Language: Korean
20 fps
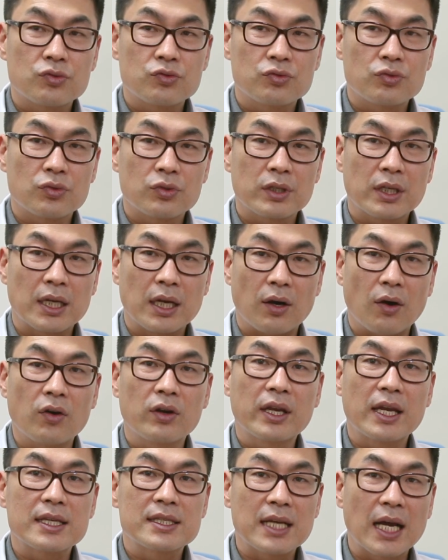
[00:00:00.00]
주로 그러니까
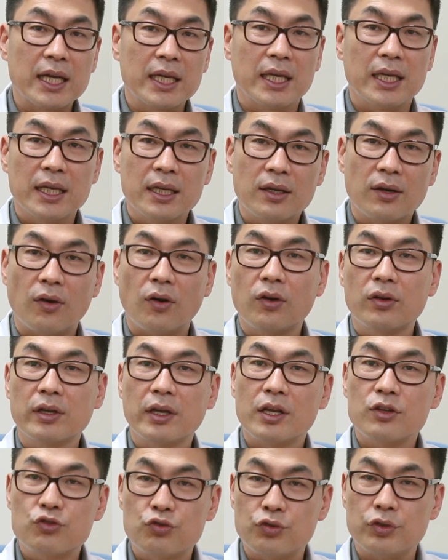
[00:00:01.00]
어깨 사이,
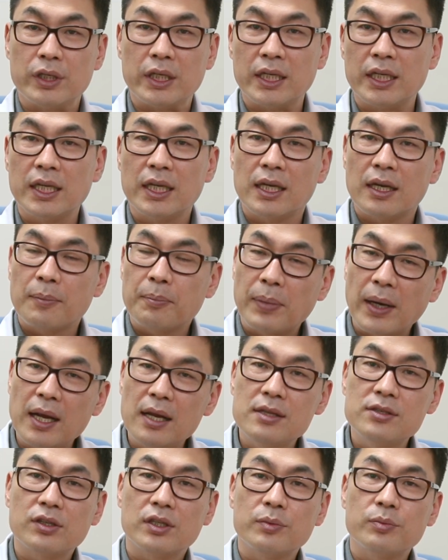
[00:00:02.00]
어깨 주위,
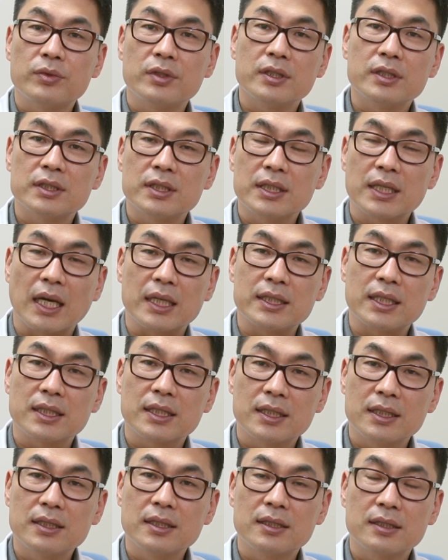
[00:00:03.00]
팔 저림 통증이 가장
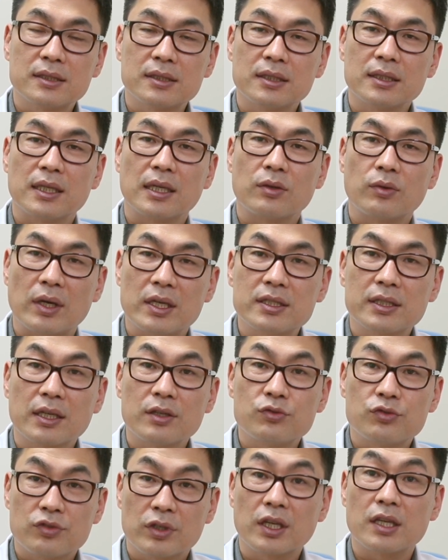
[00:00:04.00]
큰 특징이라고 하실
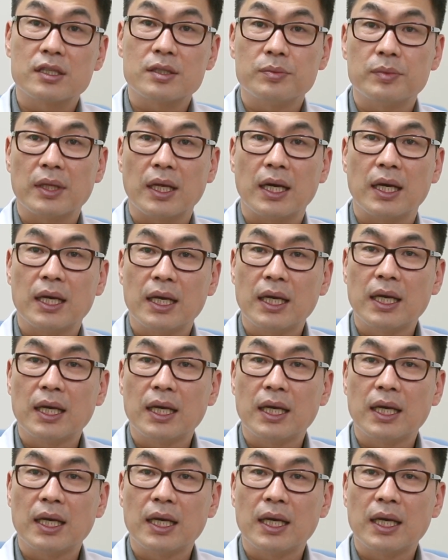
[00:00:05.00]
수 있겠습니다.